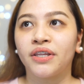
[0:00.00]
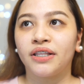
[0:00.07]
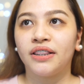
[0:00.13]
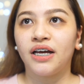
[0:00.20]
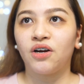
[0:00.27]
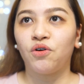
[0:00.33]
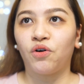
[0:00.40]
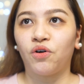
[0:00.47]

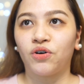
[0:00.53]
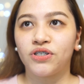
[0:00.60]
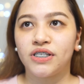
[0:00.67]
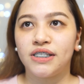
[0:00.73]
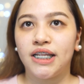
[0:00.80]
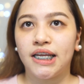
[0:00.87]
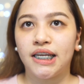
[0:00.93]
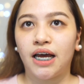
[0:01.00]

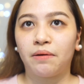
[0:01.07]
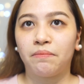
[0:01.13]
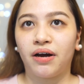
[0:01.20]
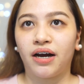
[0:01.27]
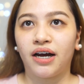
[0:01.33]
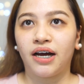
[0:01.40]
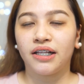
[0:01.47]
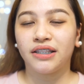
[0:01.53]
nagkukos din ng
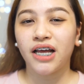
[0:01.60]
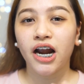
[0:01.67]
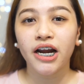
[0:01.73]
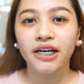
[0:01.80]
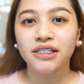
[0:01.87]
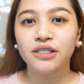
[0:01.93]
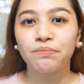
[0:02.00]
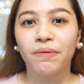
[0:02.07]
mga
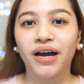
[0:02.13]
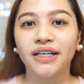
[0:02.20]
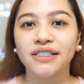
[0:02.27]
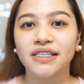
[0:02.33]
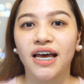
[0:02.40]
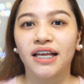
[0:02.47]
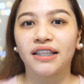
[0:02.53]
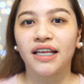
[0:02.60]
dark spots
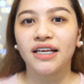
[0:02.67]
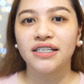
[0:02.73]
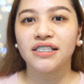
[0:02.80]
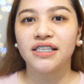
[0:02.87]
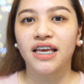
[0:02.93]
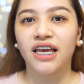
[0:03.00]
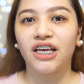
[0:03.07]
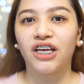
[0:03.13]
sa ating
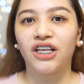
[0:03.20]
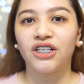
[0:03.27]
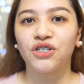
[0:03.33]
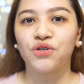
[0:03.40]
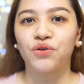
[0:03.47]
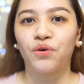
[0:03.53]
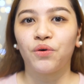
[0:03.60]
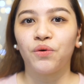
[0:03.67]
skin.
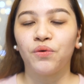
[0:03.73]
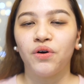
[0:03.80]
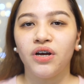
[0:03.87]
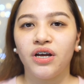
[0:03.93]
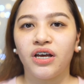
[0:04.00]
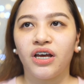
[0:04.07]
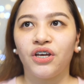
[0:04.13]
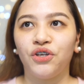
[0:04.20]
So,
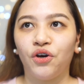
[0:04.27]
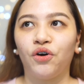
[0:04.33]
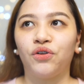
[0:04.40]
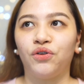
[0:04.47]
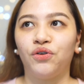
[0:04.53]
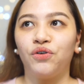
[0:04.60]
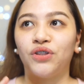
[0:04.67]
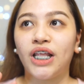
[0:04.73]
yon yun yung